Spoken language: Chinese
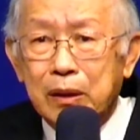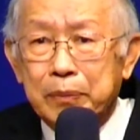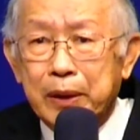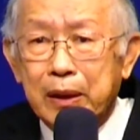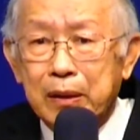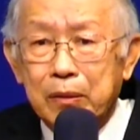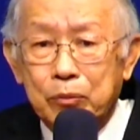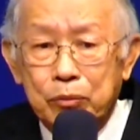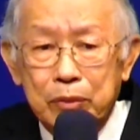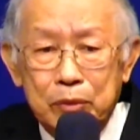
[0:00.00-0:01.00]
不对？
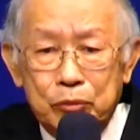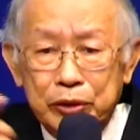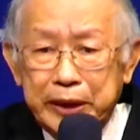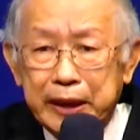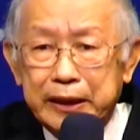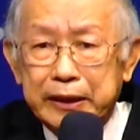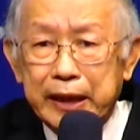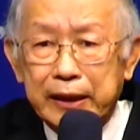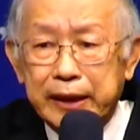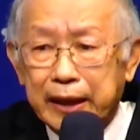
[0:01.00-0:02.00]
摩西也是这
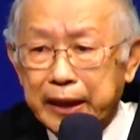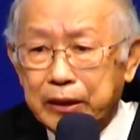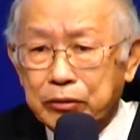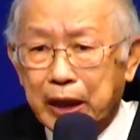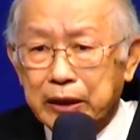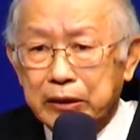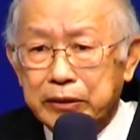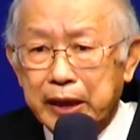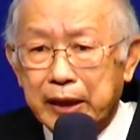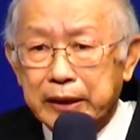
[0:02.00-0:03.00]
样讲，耶稣也是
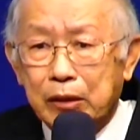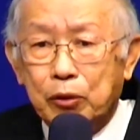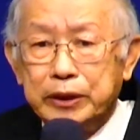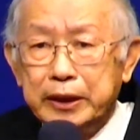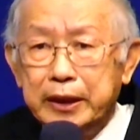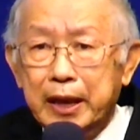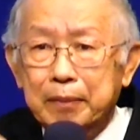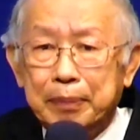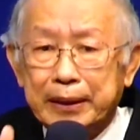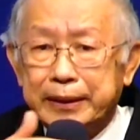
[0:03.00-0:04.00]
这样讲。我今天
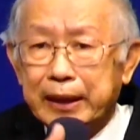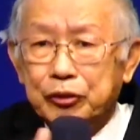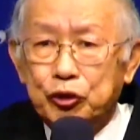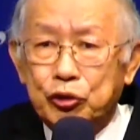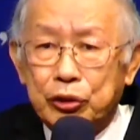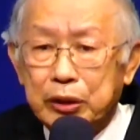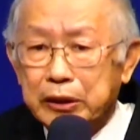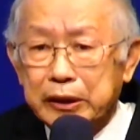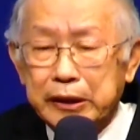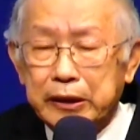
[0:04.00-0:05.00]
把生与死的
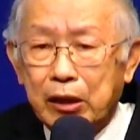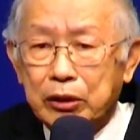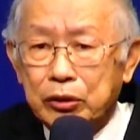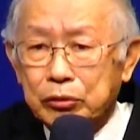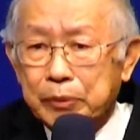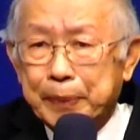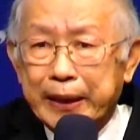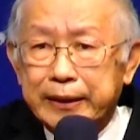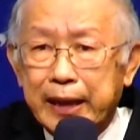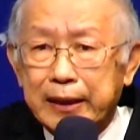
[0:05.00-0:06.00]
这些道理都摆
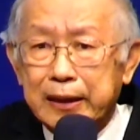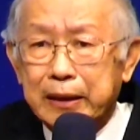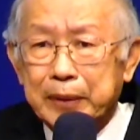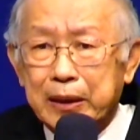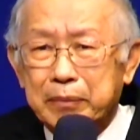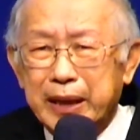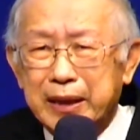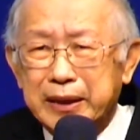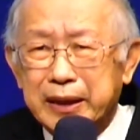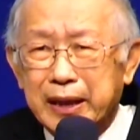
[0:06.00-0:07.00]
在你们的面
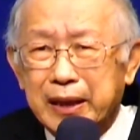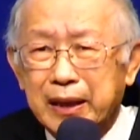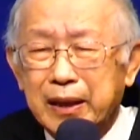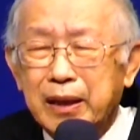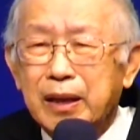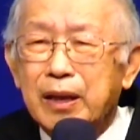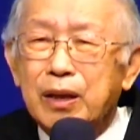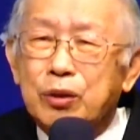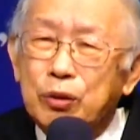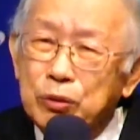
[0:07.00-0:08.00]
前，
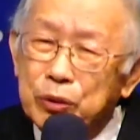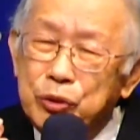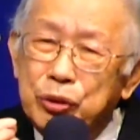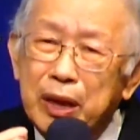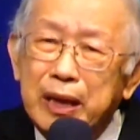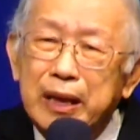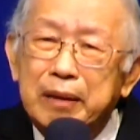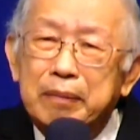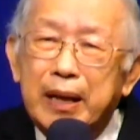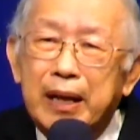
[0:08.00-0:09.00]
所以我劝你
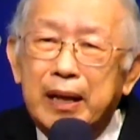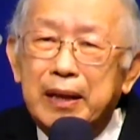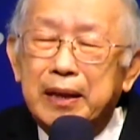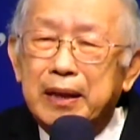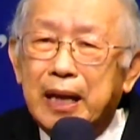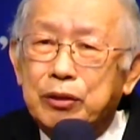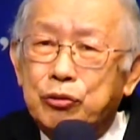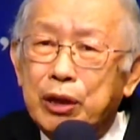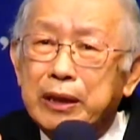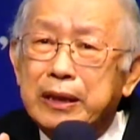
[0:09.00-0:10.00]
们来
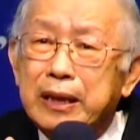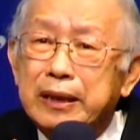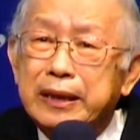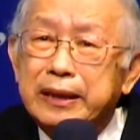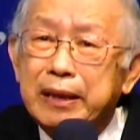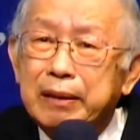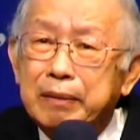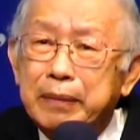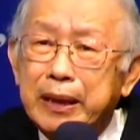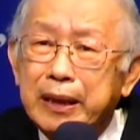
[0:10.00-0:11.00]
选择生
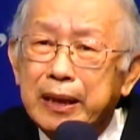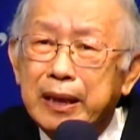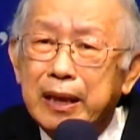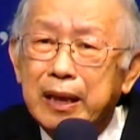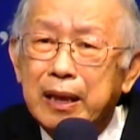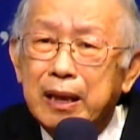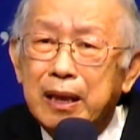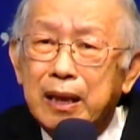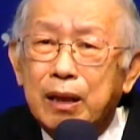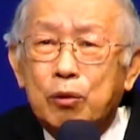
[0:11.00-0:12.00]
命，
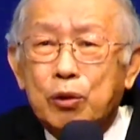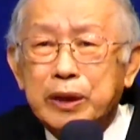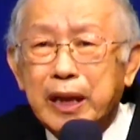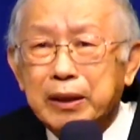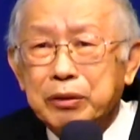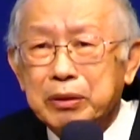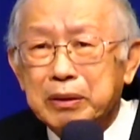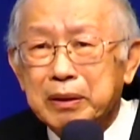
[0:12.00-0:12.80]
活下去，